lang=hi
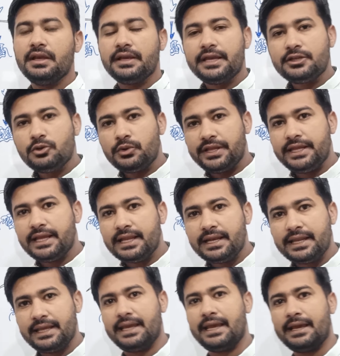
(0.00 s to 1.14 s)
कि जो डी
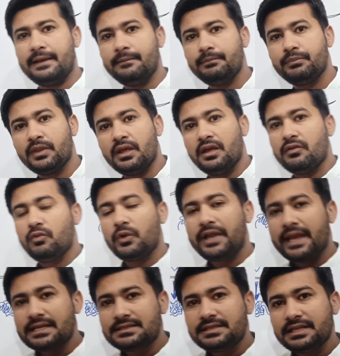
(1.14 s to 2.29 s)
है वो
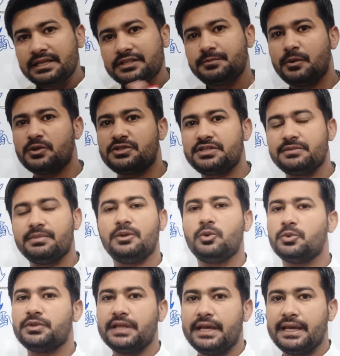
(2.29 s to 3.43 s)
कैसे रिस्पॉन्सिबल
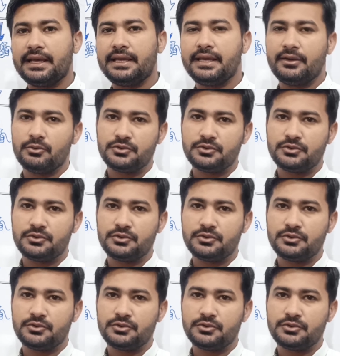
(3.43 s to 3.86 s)
होता है कि